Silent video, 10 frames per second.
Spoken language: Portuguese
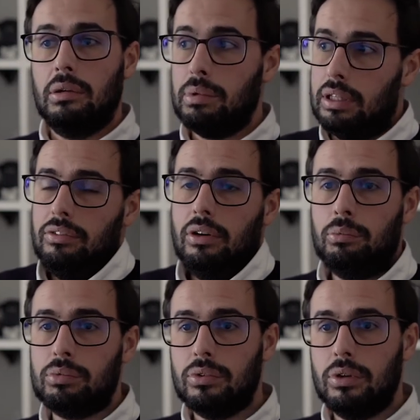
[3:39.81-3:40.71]
Pá, tem a ver com
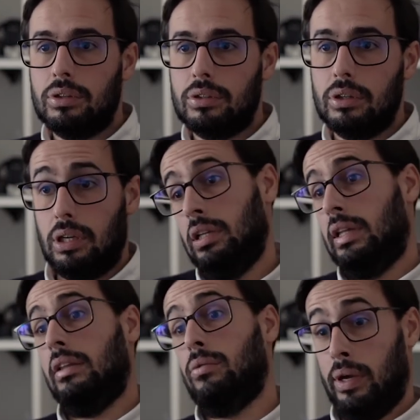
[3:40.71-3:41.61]
pessoas. E
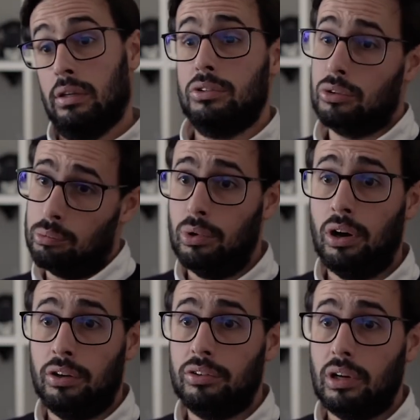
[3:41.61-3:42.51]
tanto eles como
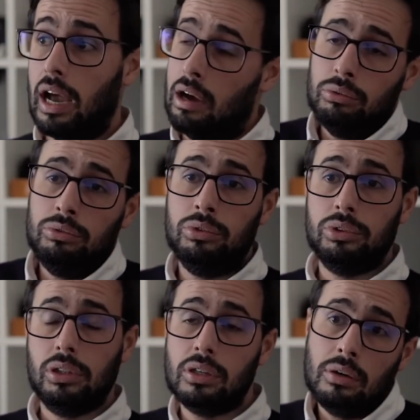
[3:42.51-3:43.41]
nós. Há
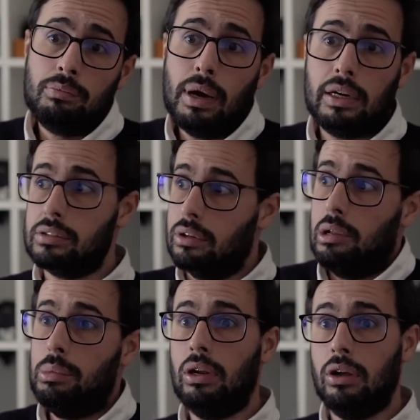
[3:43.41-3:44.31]
uns pá, que são
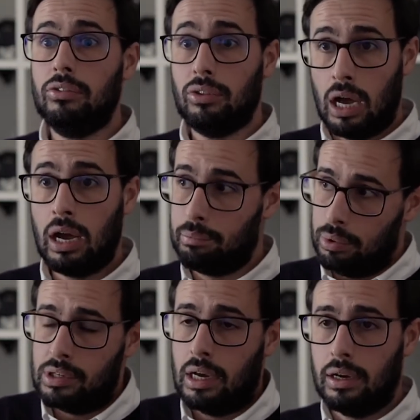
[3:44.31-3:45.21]
criminosos. Ah,
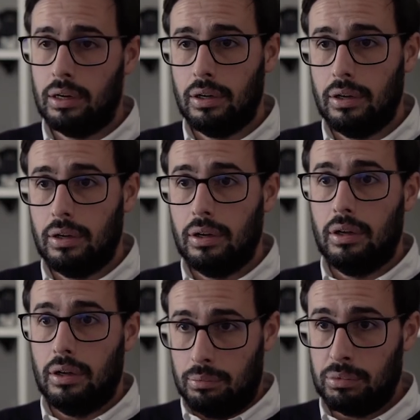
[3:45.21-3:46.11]
pois há.
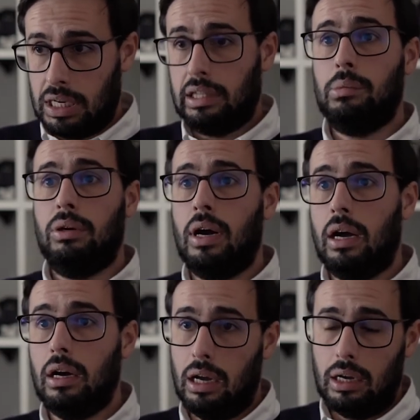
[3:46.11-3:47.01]
Mas cá também não
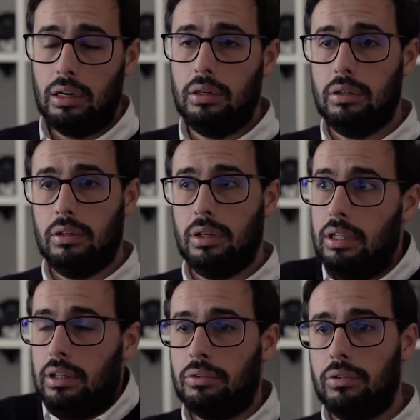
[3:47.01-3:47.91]
há? Ah, e
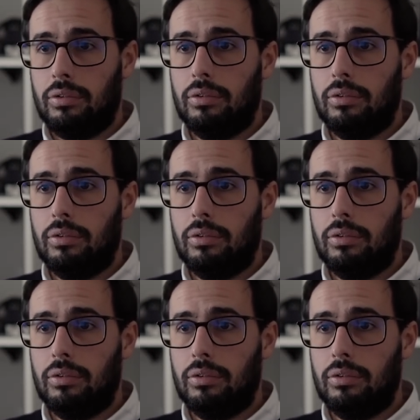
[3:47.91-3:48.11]
então?